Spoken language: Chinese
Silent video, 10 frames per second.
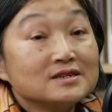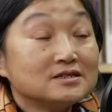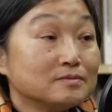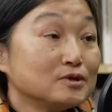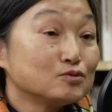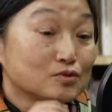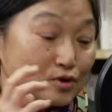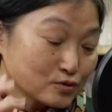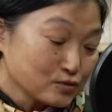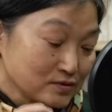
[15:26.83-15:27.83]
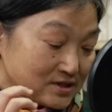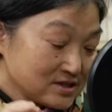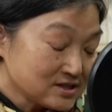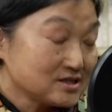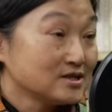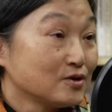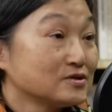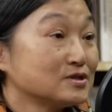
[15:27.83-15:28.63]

现这边做口述历史之后，